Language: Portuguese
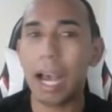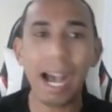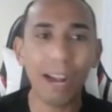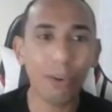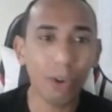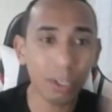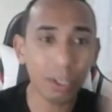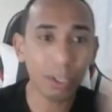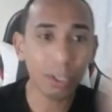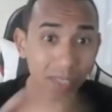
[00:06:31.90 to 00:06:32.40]

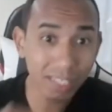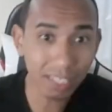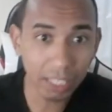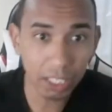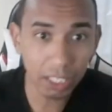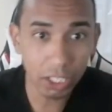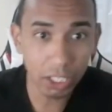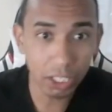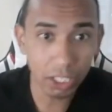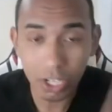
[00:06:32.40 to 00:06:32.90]
Agora é o
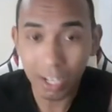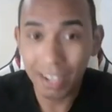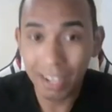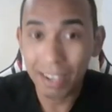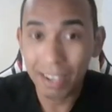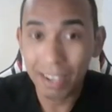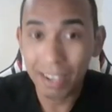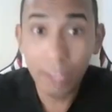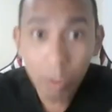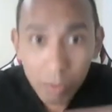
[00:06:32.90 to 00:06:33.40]

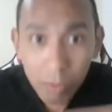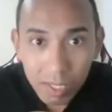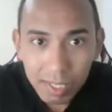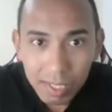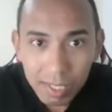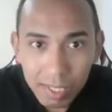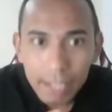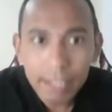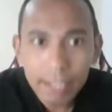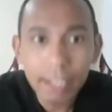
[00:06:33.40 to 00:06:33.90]
seguinte, não
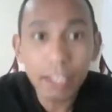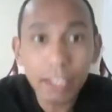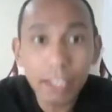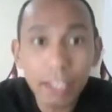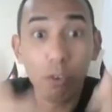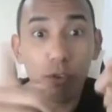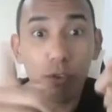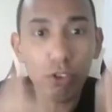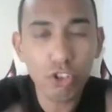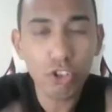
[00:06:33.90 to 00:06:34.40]
sai daí
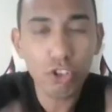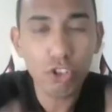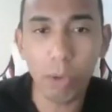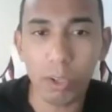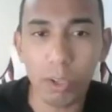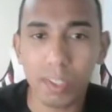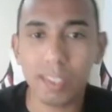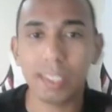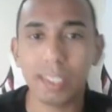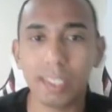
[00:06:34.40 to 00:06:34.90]
que eu vou te
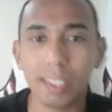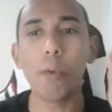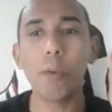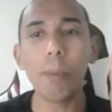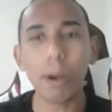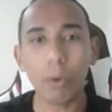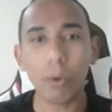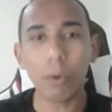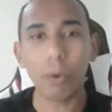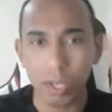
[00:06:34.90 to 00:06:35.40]
mostrar
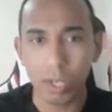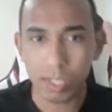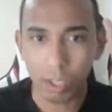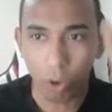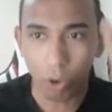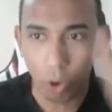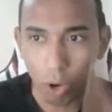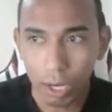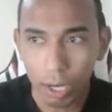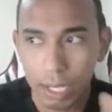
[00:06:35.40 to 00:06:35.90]
uma
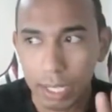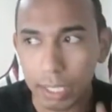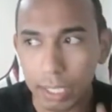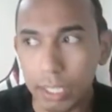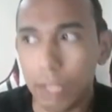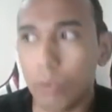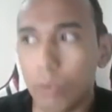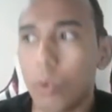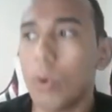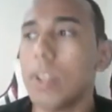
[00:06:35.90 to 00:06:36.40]
coisa. Olha
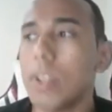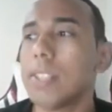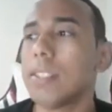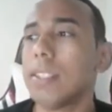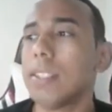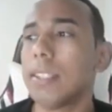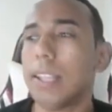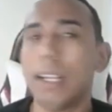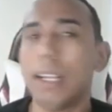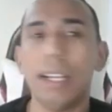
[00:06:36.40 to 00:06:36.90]
que
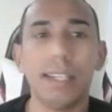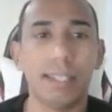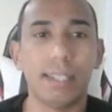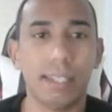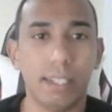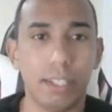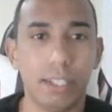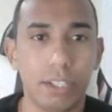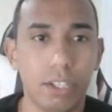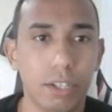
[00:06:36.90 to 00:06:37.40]
coisa
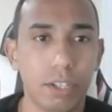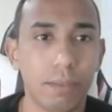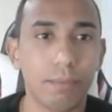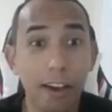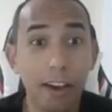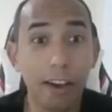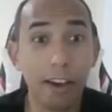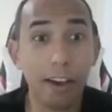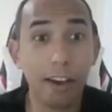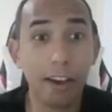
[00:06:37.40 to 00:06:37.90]
interessante.
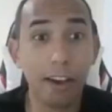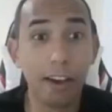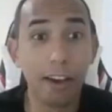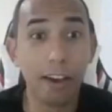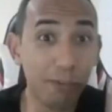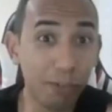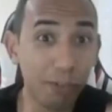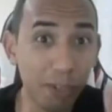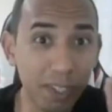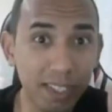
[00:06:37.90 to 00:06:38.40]

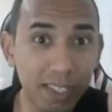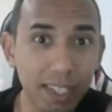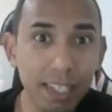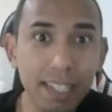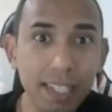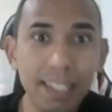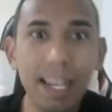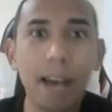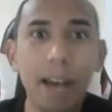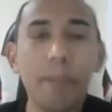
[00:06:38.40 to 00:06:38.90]

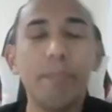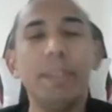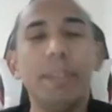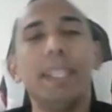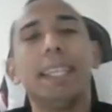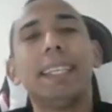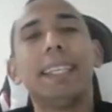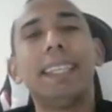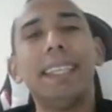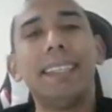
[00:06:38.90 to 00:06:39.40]
Você
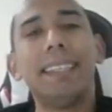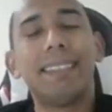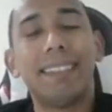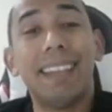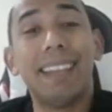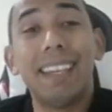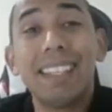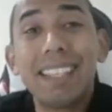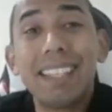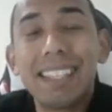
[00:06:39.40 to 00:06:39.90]
sabia que
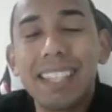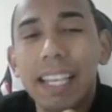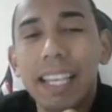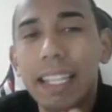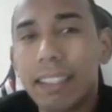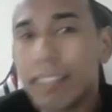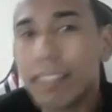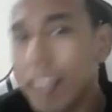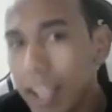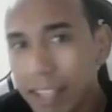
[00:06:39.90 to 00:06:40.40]
tem
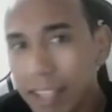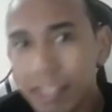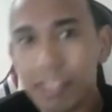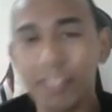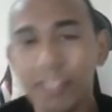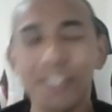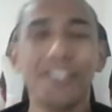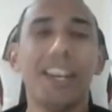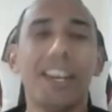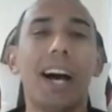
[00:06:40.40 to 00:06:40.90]

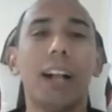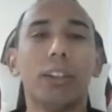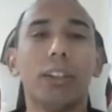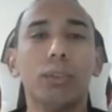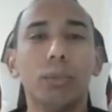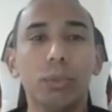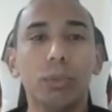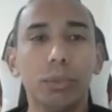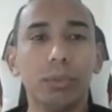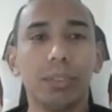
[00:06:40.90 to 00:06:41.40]
centenas de
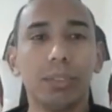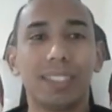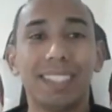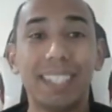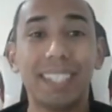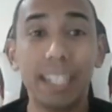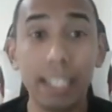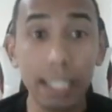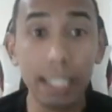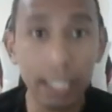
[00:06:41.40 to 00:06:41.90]
alunos
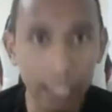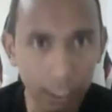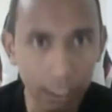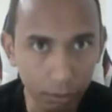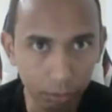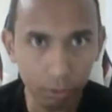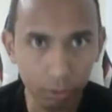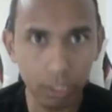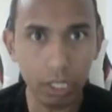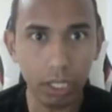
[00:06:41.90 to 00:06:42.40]

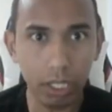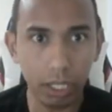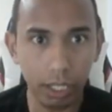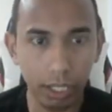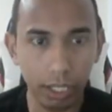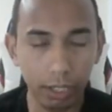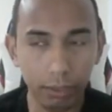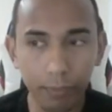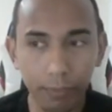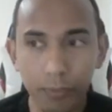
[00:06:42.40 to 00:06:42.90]
ganhando
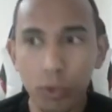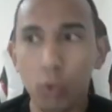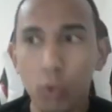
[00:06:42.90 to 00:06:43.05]
dinheiro,